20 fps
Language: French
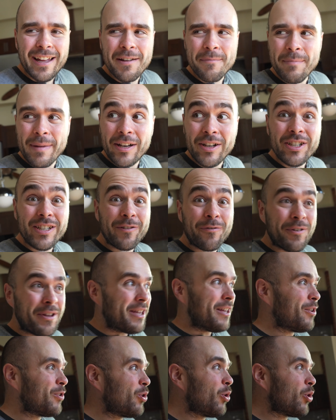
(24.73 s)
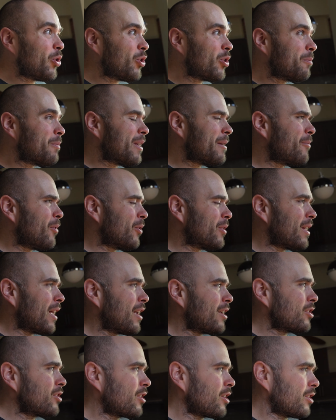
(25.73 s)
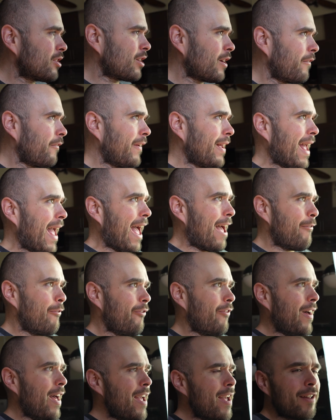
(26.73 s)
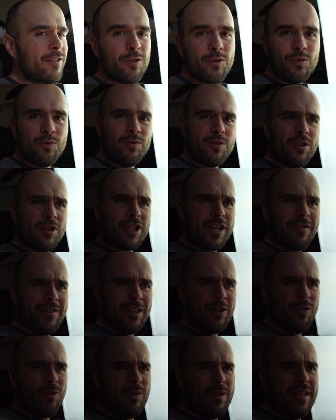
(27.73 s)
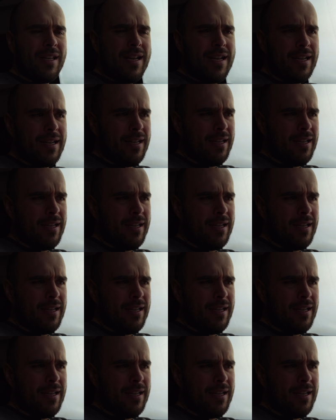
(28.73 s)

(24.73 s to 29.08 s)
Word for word: mais là, j'ai fini tous mes montages que j'avais à faire de tout ce que j'avais tourné.